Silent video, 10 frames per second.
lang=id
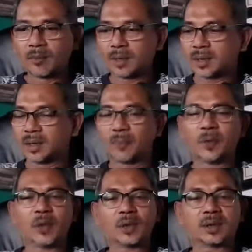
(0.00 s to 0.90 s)
mestinya
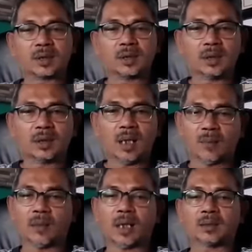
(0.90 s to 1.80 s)
polisi,
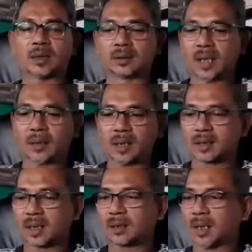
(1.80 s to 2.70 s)
aparat tidak hanya
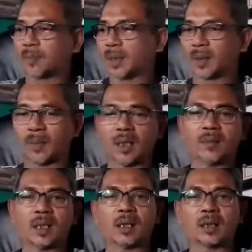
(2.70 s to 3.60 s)
sekedar bagaimana
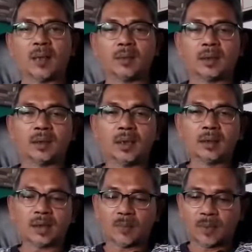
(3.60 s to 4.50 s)
mereka damai,
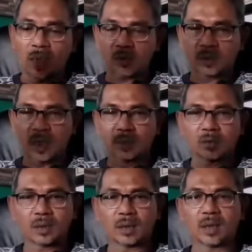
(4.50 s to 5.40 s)
tapi harus
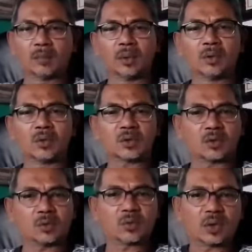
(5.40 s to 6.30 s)
dilanjutkan dengan
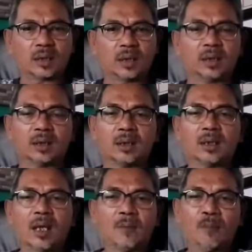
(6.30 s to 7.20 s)
mengusut ustadz ini.
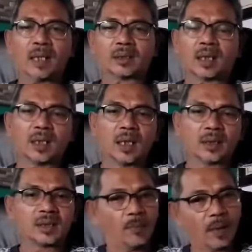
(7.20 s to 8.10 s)
Materi yang
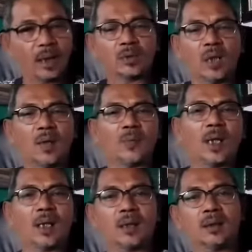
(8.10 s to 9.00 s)
disampaikan itu
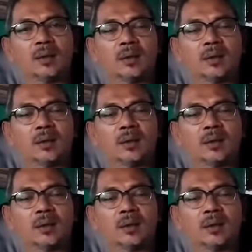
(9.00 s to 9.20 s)
apa?